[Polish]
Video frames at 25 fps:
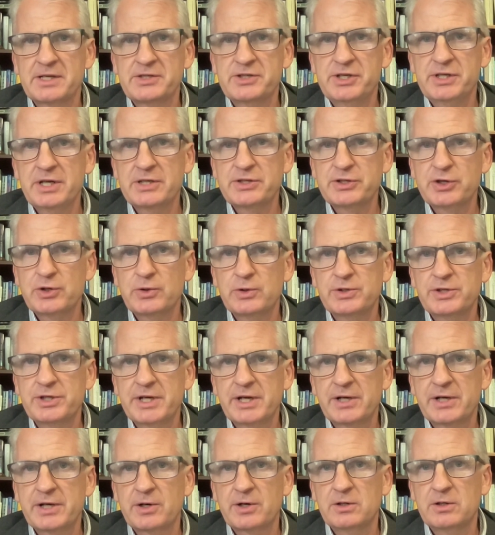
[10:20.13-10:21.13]
Zaczyna się
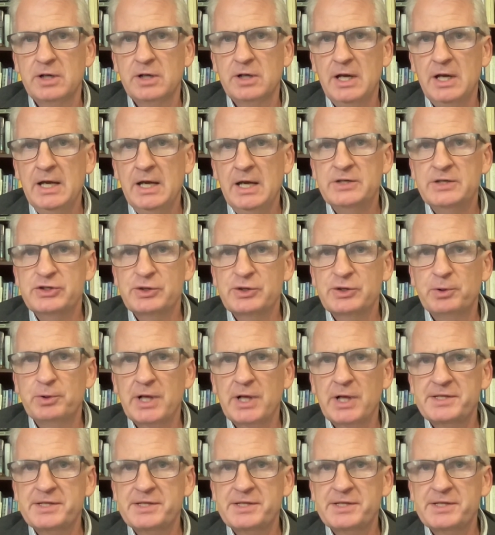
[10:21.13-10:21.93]
od tego, że